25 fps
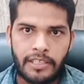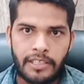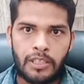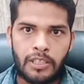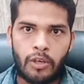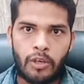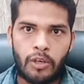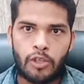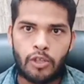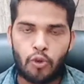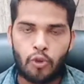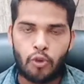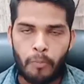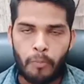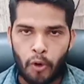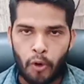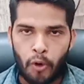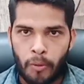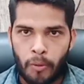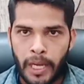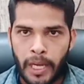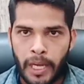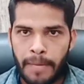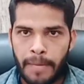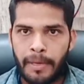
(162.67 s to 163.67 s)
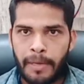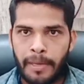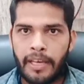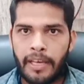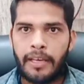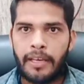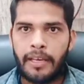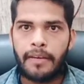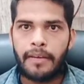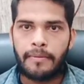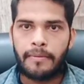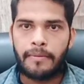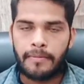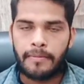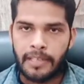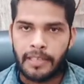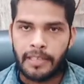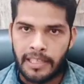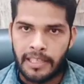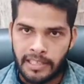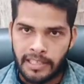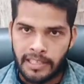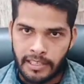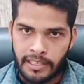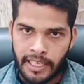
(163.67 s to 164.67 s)
जिन्होंने सुपरनुमेरी में
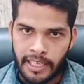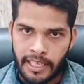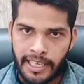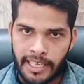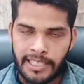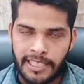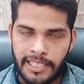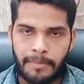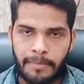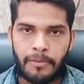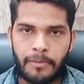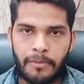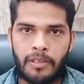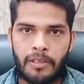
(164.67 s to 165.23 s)
गलत तरीके से